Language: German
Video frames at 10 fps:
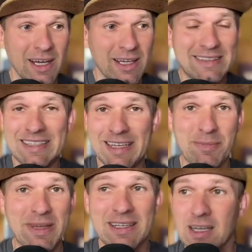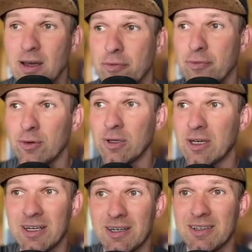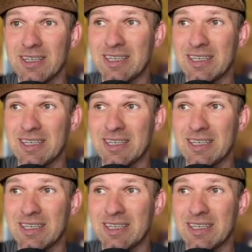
Demeter, für